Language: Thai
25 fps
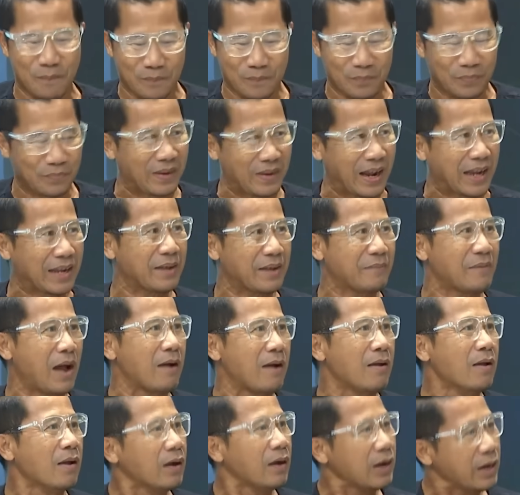อันนี้แบบ
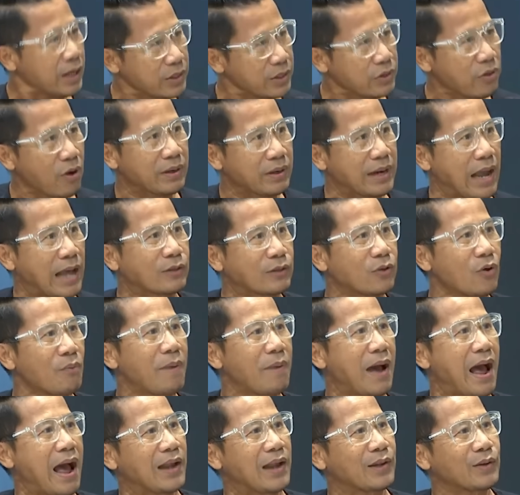เฮ้ยต้องหนังต้อง
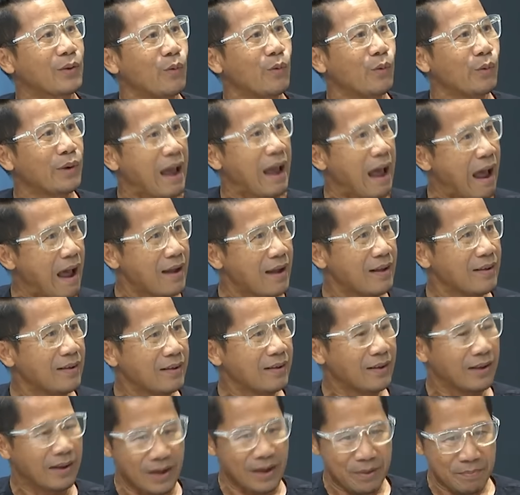ผ่านกูนะ
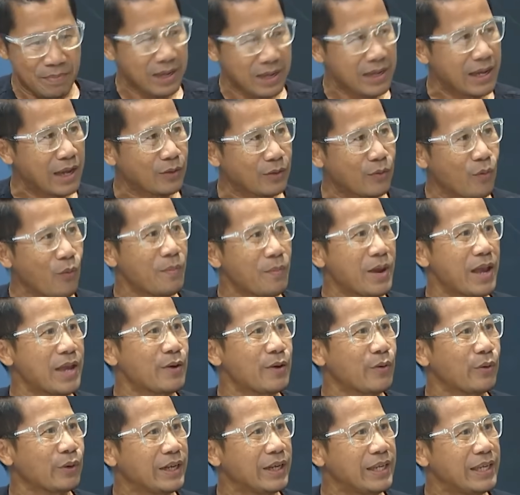เฮ้ยไม่งั้นกูไม่ให้
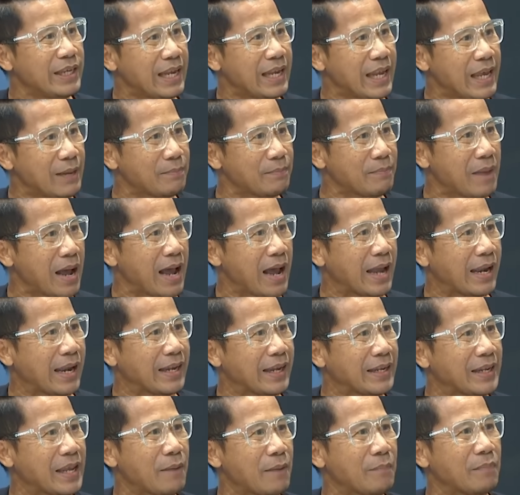คนนี้เล่นมาอะไร
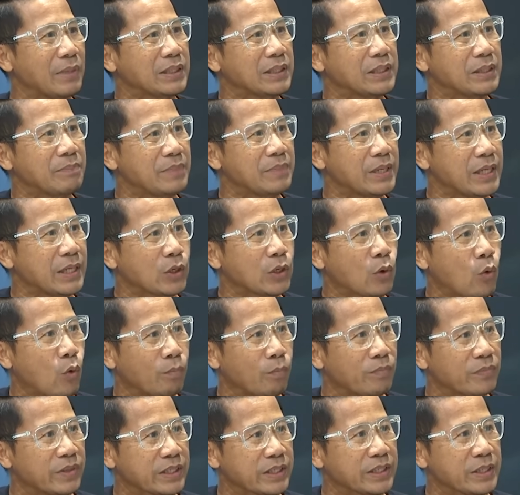เงี้ยมันจะมีกลุ่ม
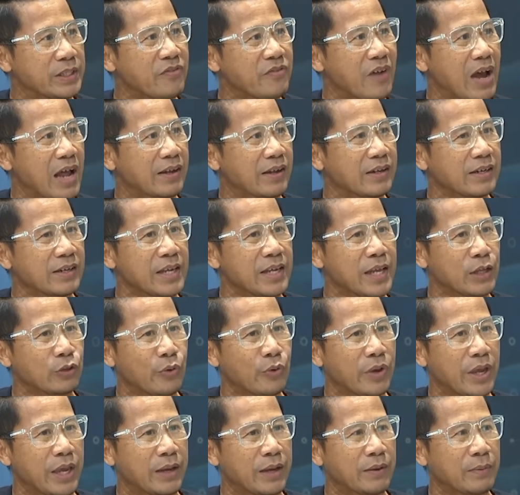ที่ว่าเรียกตั
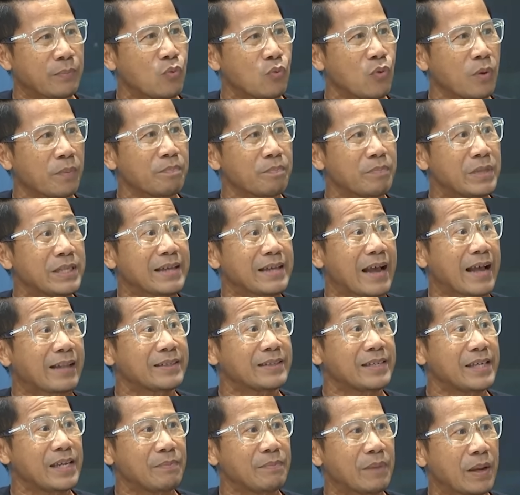วเองพวกมิจฉา
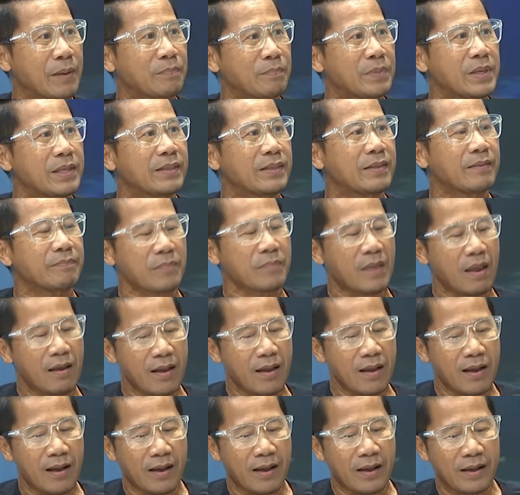ชีพนะพี่
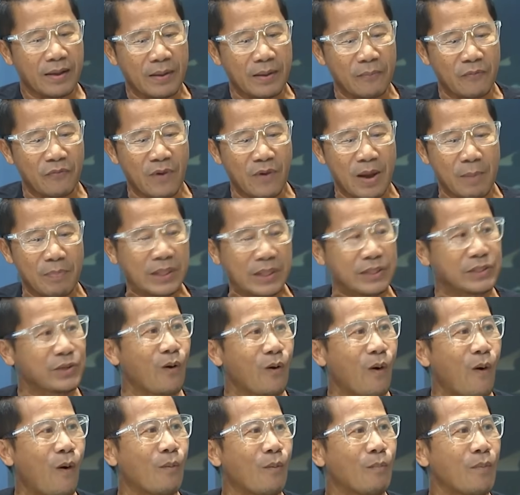ว่าเป็นเจ้า
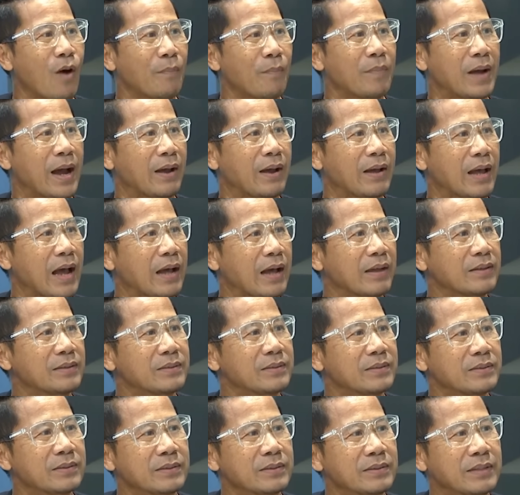ของม็อบอ่ะ
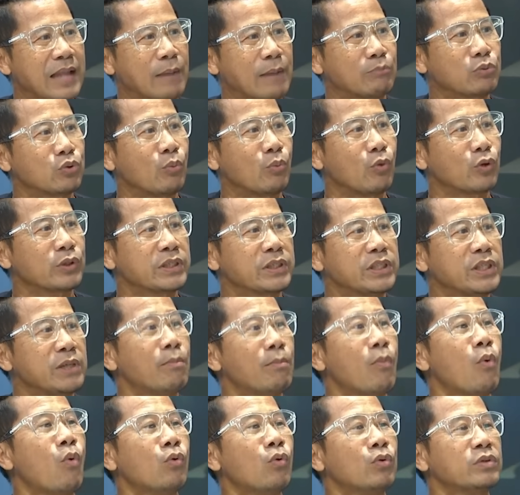นามสมมติชื่อ
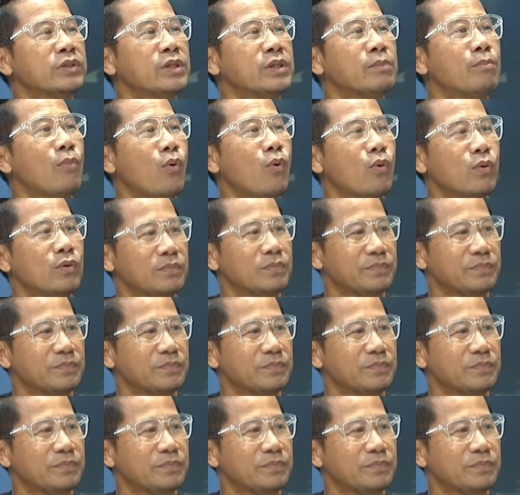บุ้งชื่อบุ้งอันนี้